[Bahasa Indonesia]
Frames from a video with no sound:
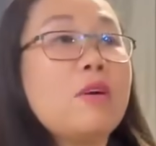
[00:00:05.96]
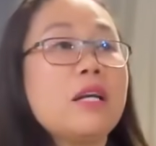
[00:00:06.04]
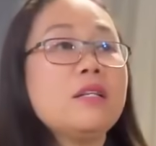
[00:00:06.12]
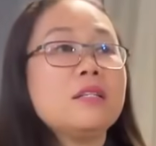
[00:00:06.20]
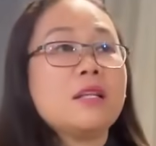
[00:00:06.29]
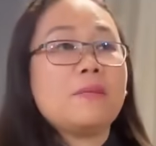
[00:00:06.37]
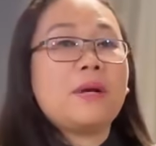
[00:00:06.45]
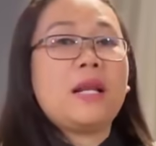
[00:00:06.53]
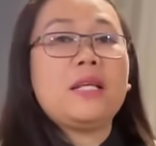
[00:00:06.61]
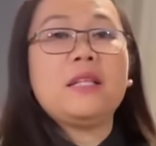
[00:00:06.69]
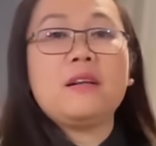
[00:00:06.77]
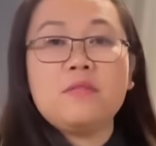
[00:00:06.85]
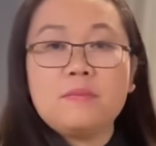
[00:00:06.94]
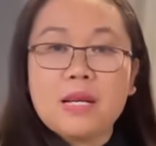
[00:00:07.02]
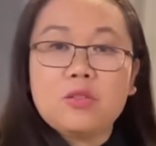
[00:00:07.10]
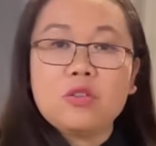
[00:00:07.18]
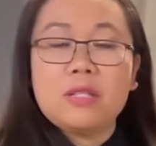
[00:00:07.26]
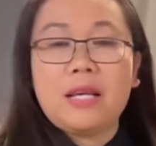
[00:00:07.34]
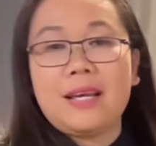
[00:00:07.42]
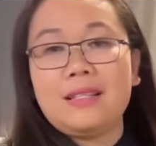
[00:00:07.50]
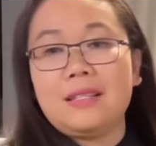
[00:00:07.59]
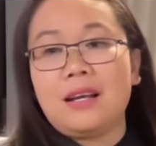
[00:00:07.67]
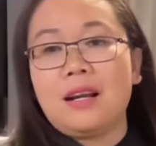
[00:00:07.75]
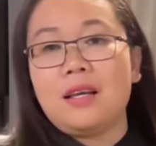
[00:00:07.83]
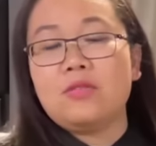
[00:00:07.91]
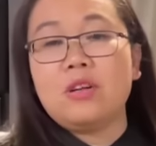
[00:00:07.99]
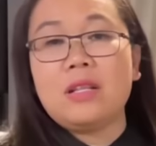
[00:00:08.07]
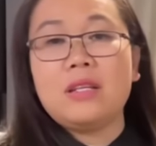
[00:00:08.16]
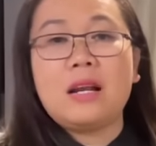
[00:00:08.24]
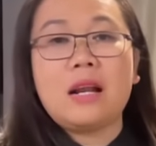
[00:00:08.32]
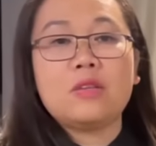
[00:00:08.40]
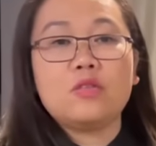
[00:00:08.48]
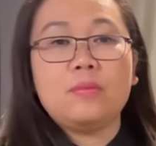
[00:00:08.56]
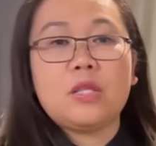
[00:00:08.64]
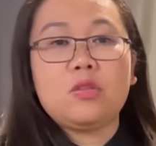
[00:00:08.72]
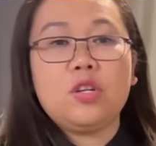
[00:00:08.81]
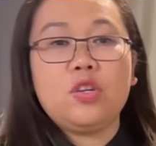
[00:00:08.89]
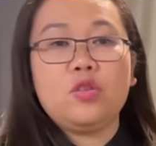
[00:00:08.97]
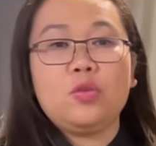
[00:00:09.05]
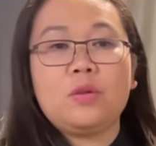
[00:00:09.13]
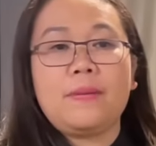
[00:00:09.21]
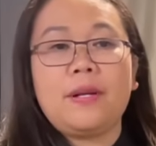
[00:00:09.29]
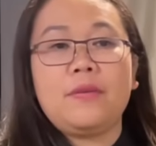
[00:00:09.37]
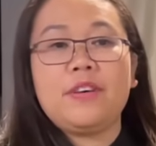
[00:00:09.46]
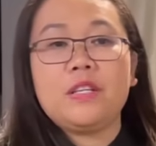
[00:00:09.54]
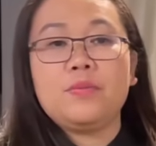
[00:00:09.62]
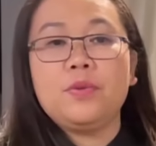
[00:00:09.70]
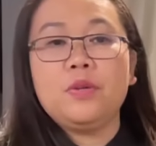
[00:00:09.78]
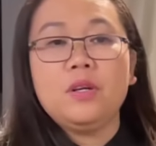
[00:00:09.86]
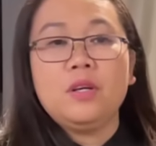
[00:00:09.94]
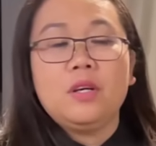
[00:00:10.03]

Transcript: tahu kan setiap kali telepon masuk ke saya secara langsung dan tidak langsung masuk di YouTube sama di Facebook.